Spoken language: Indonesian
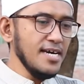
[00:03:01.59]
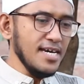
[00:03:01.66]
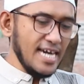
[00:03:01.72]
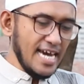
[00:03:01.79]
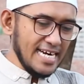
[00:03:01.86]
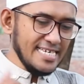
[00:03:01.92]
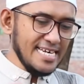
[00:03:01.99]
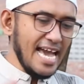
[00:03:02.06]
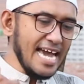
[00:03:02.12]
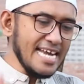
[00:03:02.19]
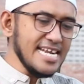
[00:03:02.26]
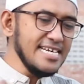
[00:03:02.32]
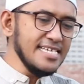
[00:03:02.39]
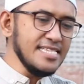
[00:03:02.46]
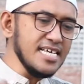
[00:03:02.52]
Karena
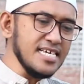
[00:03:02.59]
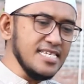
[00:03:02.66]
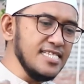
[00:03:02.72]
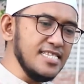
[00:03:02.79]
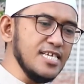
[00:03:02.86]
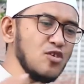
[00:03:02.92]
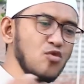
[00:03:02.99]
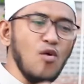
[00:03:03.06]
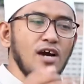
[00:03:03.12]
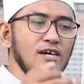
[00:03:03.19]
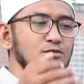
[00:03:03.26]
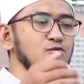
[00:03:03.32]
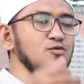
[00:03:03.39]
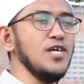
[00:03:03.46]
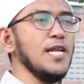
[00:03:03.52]
ada detik-detik
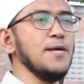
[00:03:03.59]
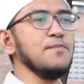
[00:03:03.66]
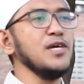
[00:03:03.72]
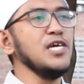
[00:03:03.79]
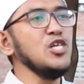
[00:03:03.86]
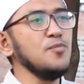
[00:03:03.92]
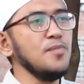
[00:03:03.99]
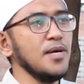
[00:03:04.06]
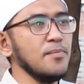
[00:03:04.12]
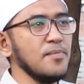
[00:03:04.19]
waktu dalam kehidupan